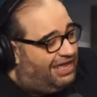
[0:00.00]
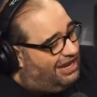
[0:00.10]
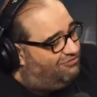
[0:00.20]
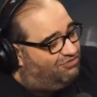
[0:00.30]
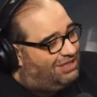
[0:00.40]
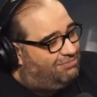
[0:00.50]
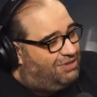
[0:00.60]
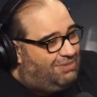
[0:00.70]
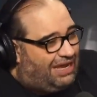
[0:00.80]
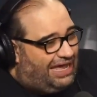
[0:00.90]
Ele refuta a
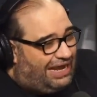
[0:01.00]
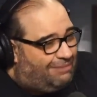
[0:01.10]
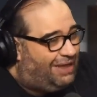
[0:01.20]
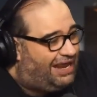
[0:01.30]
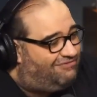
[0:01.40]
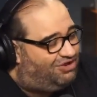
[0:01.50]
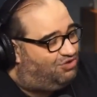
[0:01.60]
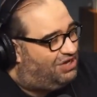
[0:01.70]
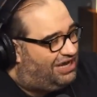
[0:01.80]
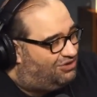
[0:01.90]
Bíblia, cara, a palavra
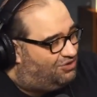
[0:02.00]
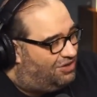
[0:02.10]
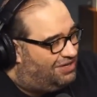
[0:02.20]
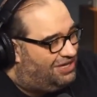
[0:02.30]
do Criador,